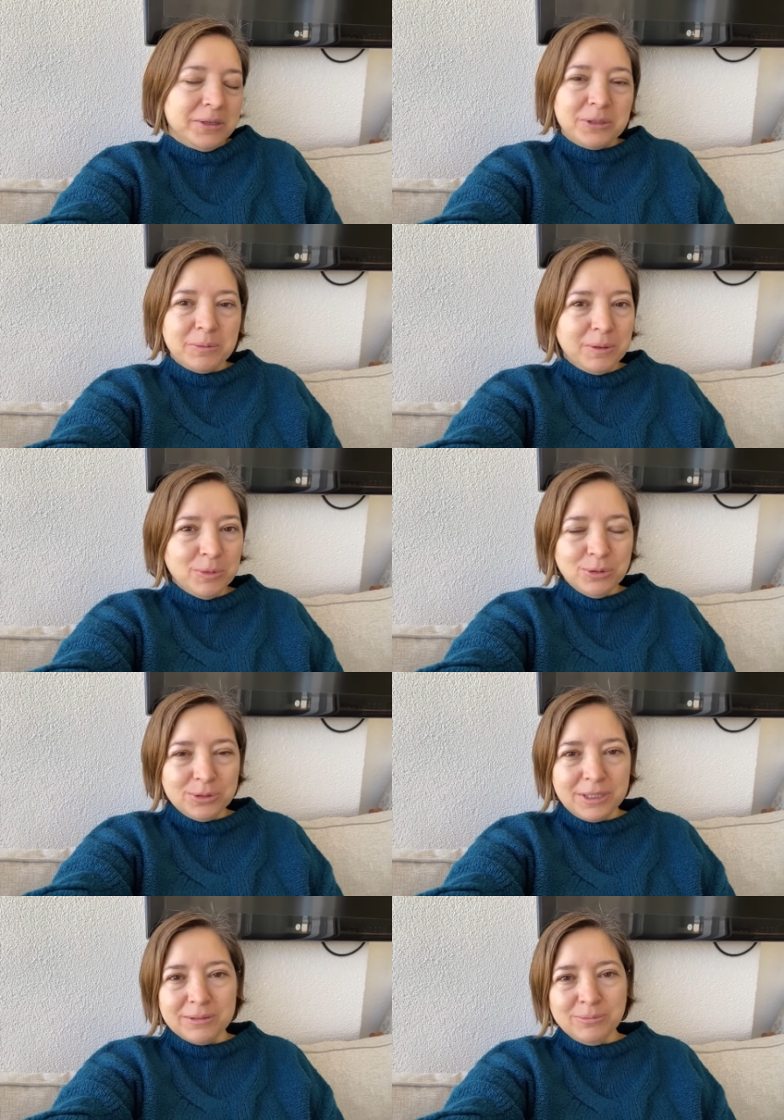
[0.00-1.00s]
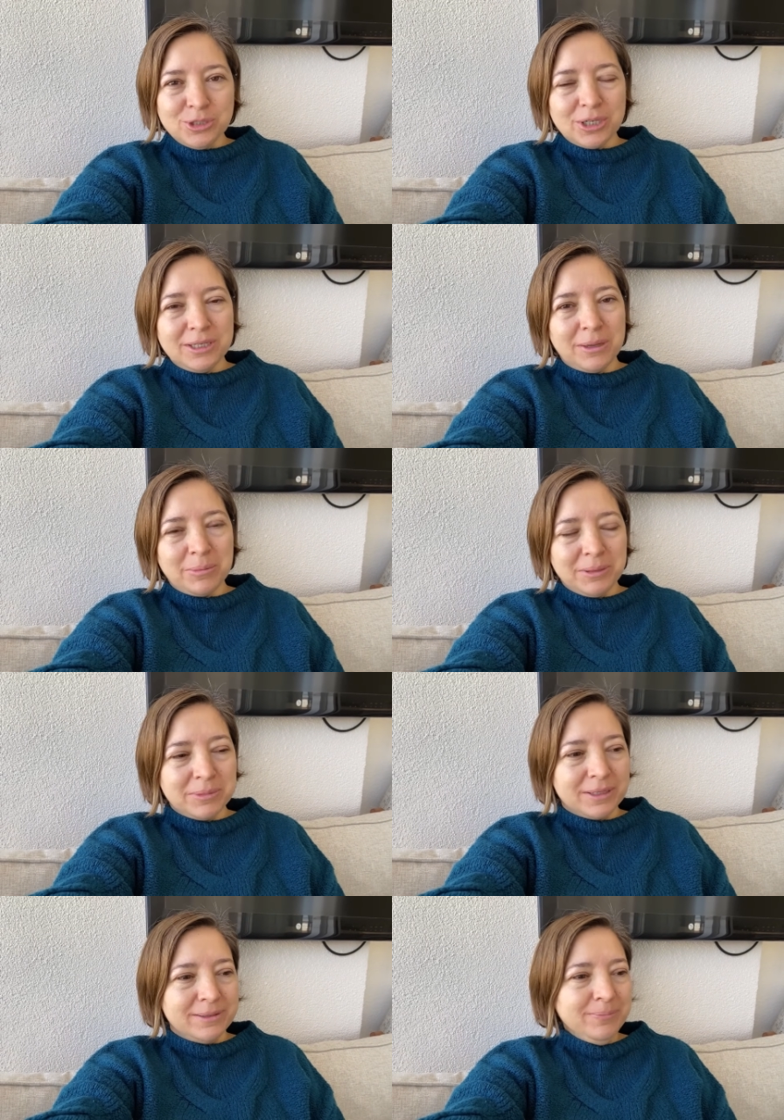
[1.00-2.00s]
Tamam olur dedim. Çayı demleyeyim
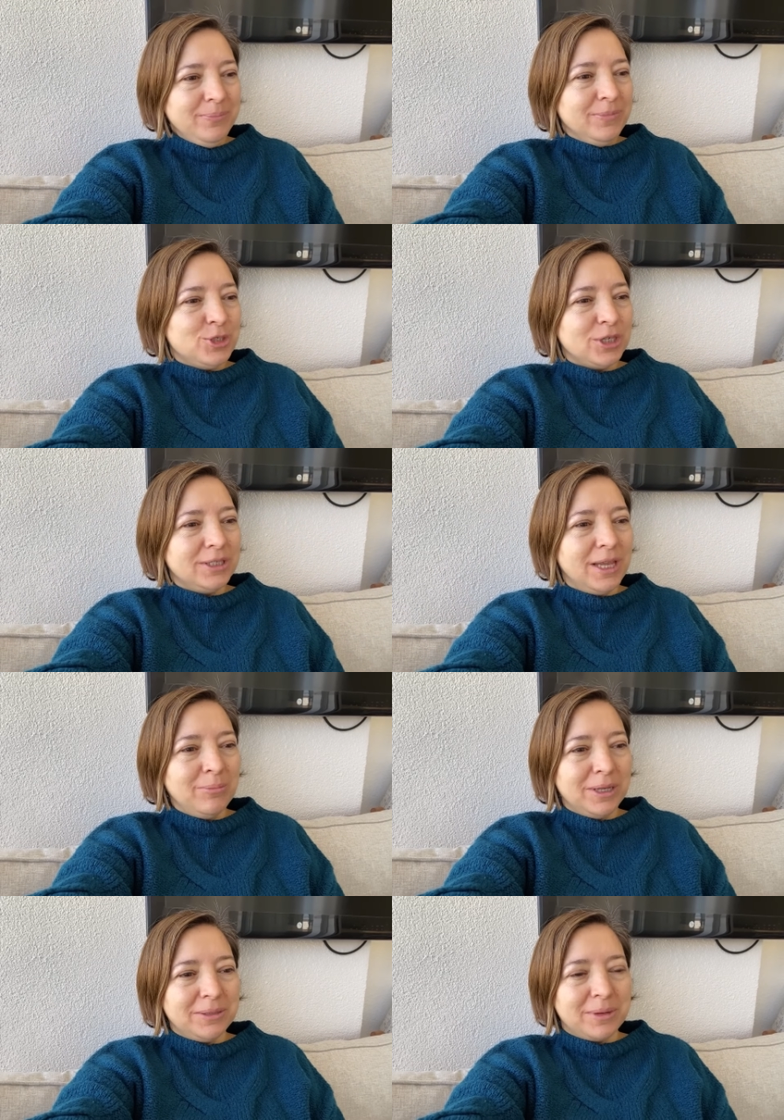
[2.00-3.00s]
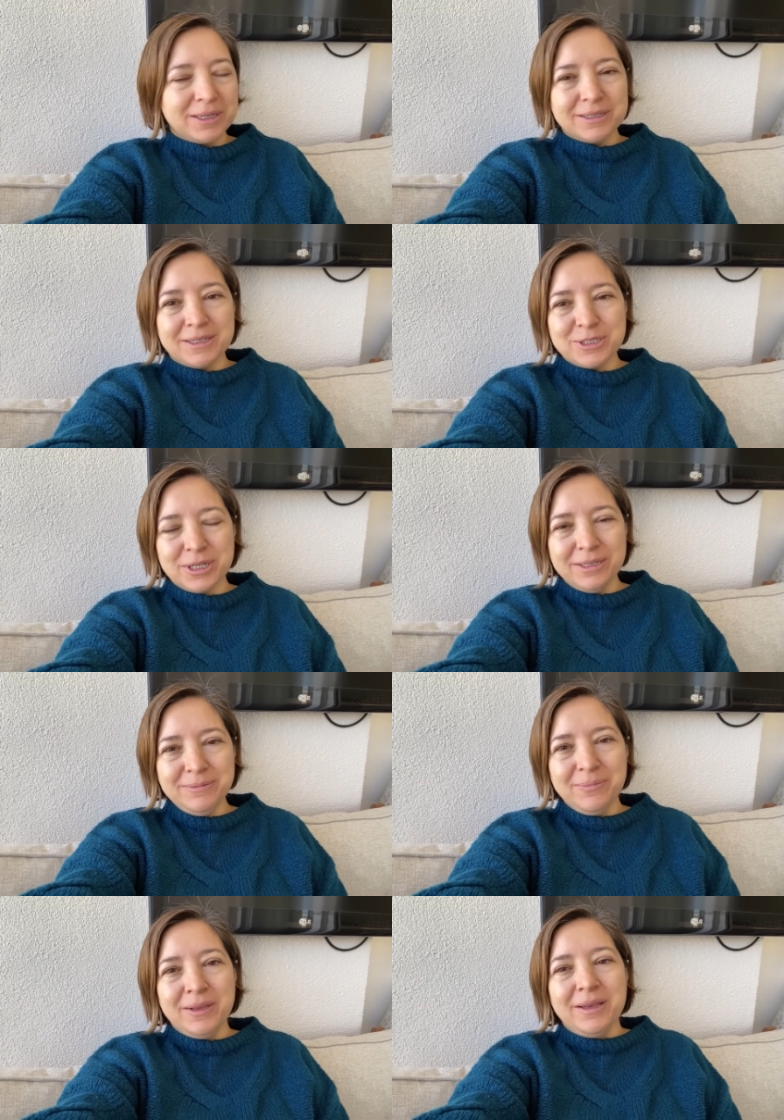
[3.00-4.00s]
dedim. Çayı demledim arkadaşlar.
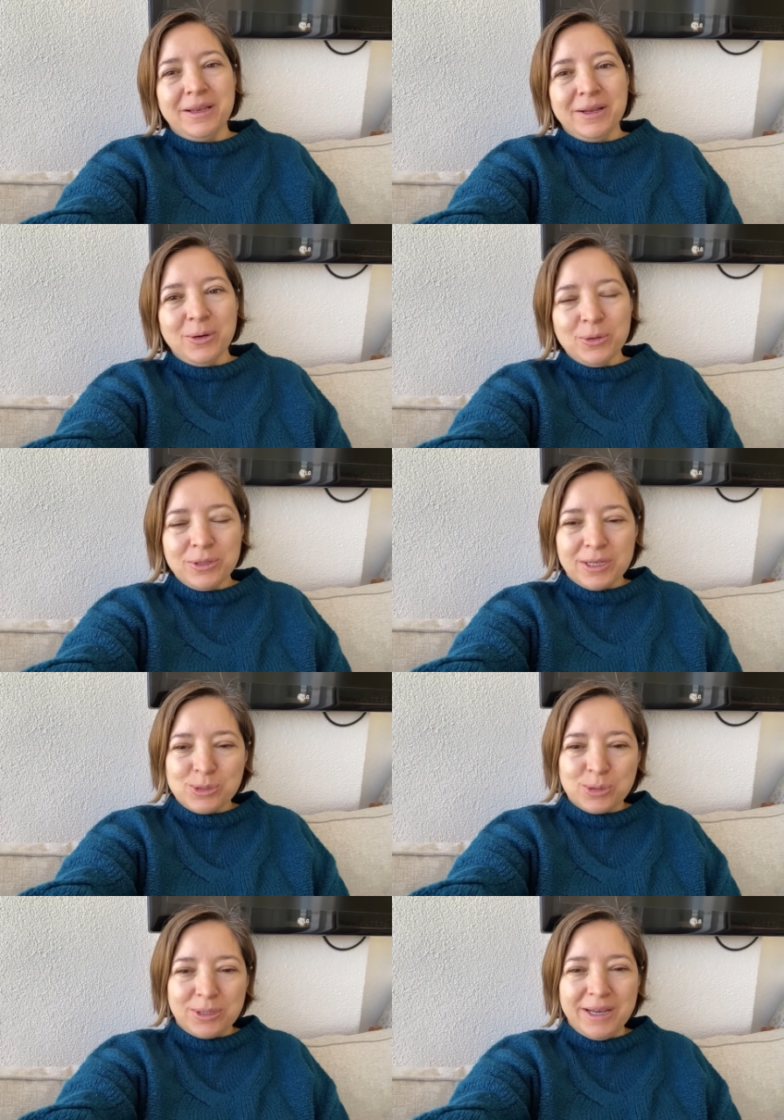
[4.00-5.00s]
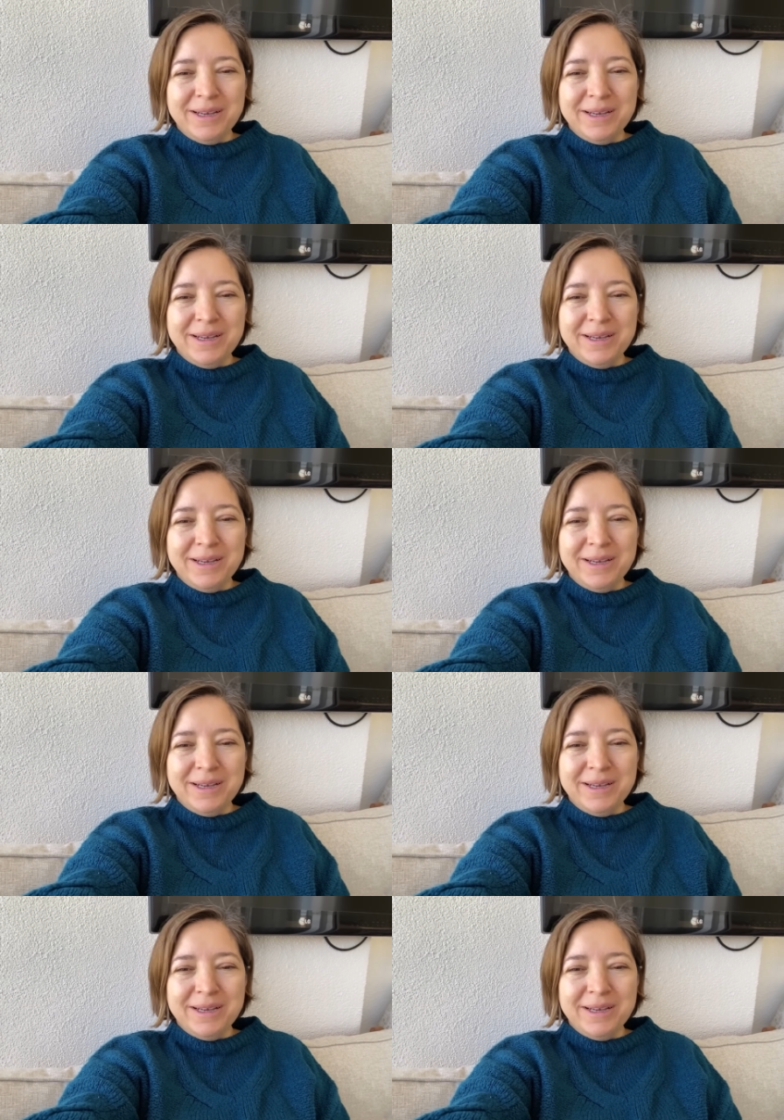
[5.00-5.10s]
Ondan sonra